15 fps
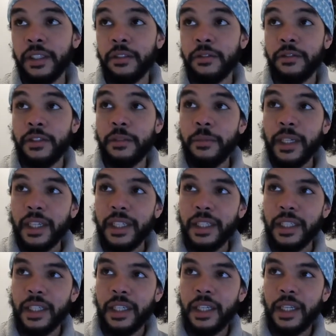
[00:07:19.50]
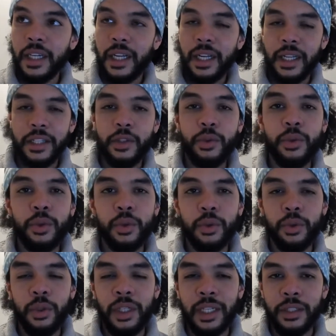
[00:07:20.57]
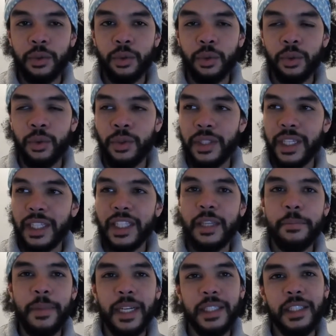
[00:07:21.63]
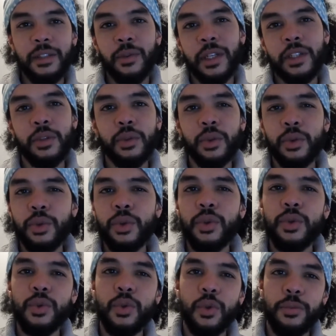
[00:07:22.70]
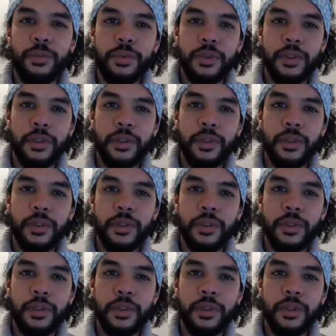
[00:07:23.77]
vibrer une certaine partie de la structure du groupe.